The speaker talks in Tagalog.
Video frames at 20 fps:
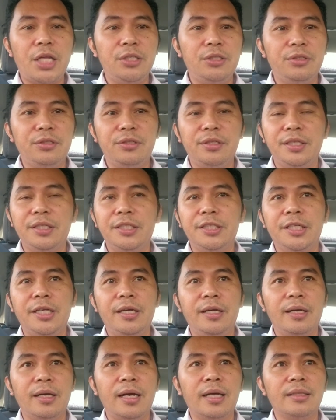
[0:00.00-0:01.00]
video in
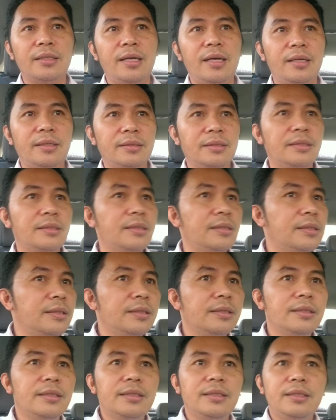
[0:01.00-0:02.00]
uh, Qatar
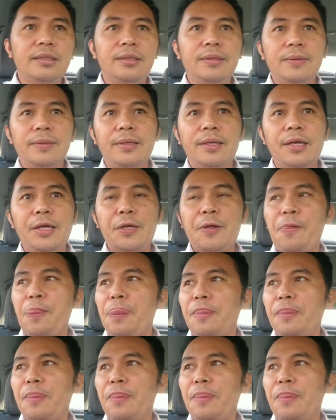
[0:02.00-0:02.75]
okay